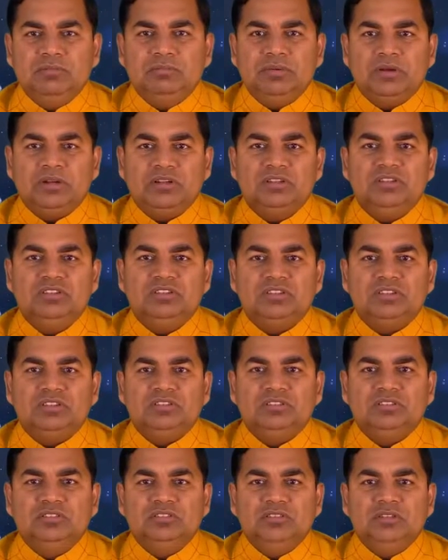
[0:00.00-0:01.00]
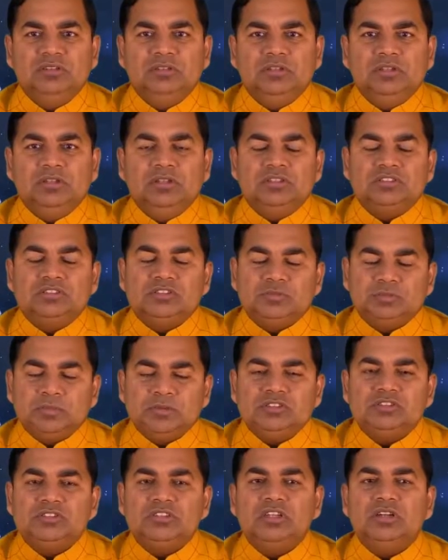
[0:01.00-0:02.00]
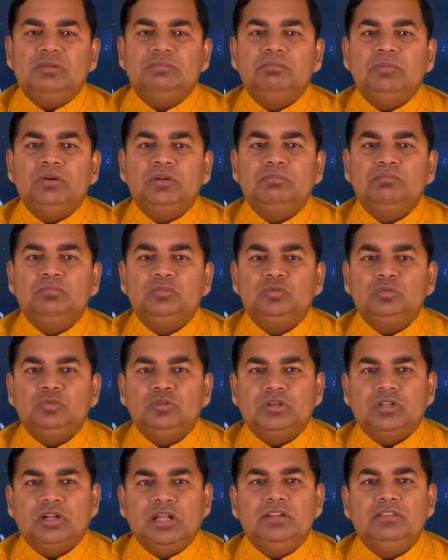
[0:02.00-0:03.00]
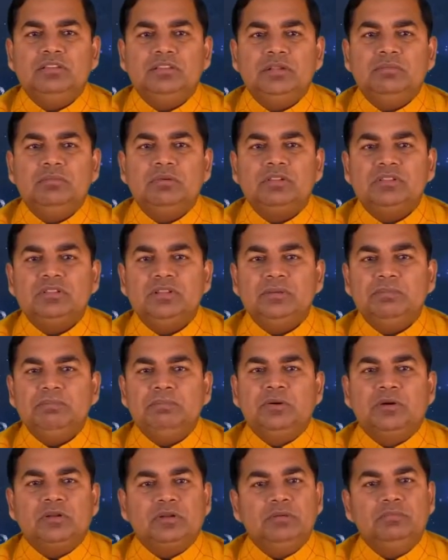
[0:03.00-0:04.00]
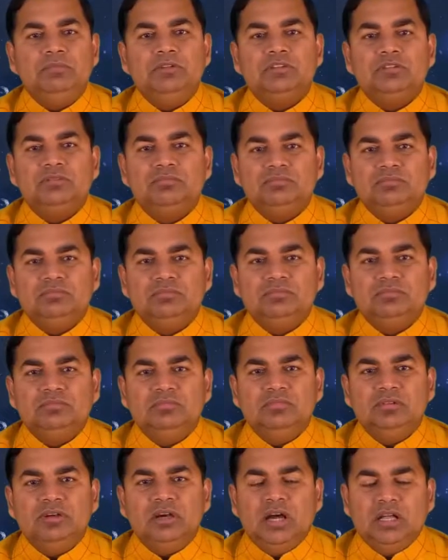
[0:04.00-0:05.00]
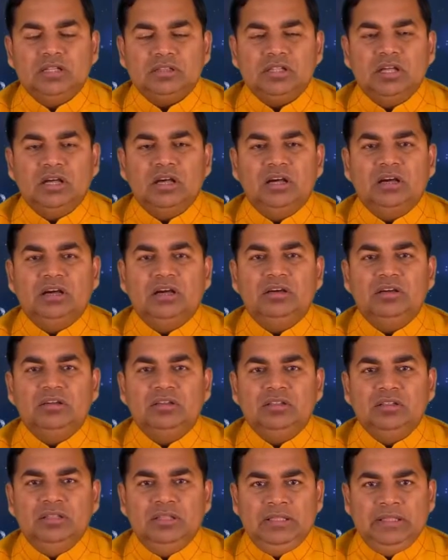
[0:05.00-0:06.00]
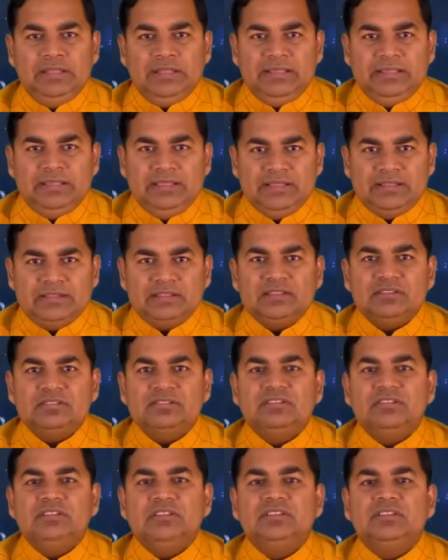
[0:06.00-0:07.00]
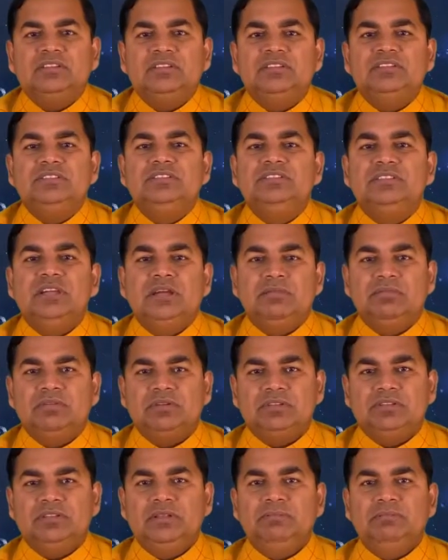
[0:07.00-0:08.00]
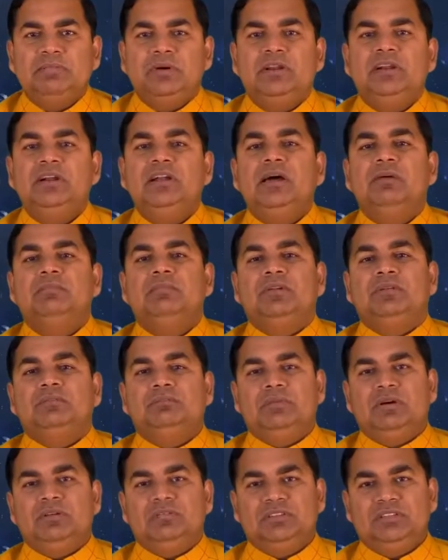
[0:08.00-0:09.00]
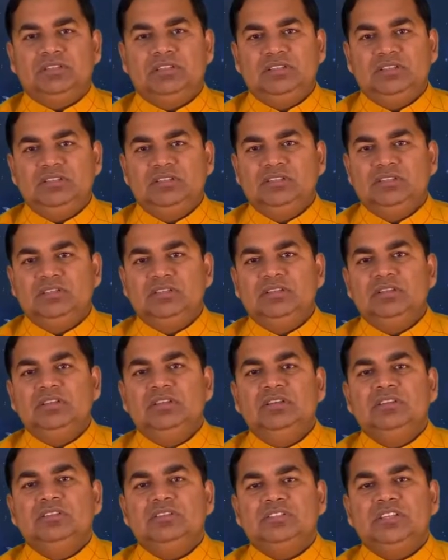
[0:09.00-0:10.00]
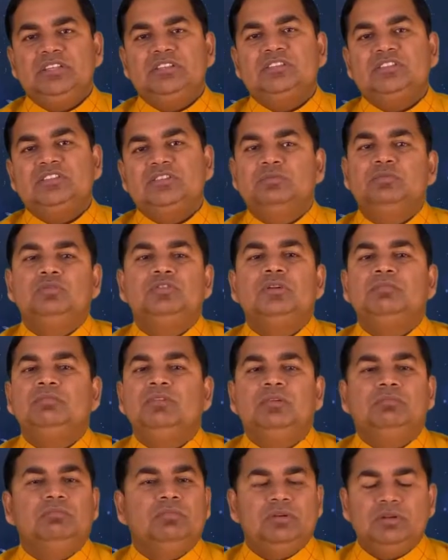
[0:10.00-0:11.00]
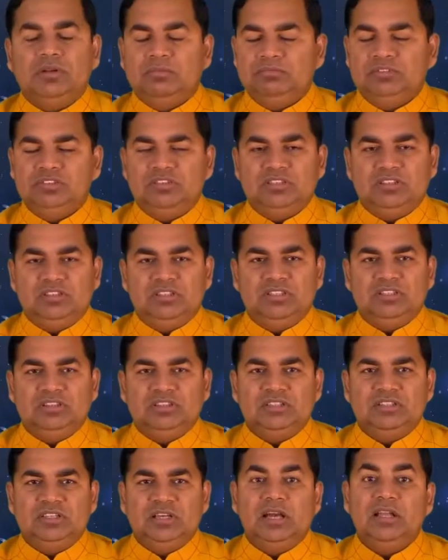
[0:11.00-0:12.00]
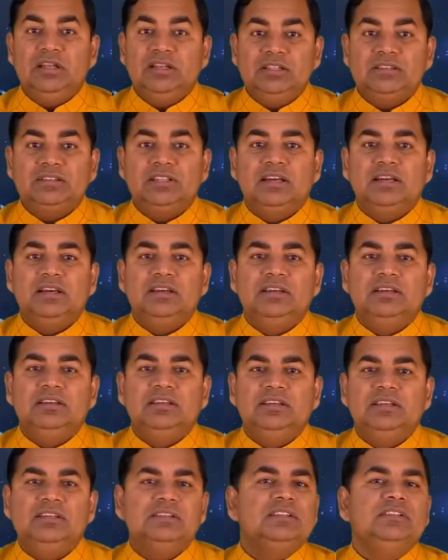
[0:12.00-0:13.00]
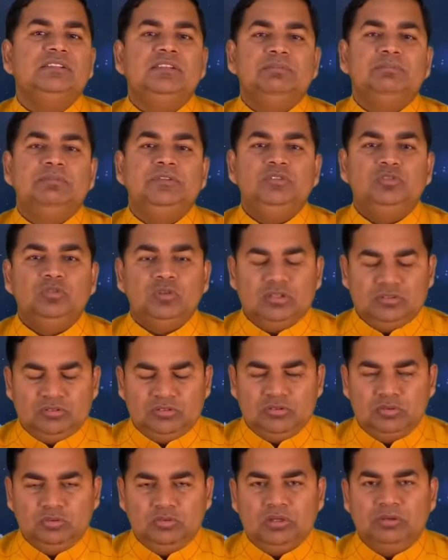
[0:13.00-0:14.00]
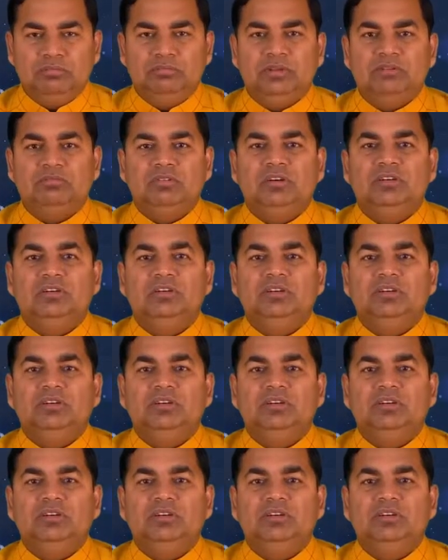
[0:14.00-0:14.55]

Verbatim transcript: परंच स्पष्ट लंबनम तो क्रांतिवृत्ते परमितम अतः एतस्य त्रिज्यावृत्ते परिणामनम भवति चेत स्फुटम लंबनम सिद्ध्यति अन्यथा एतदपि स्थूलम एव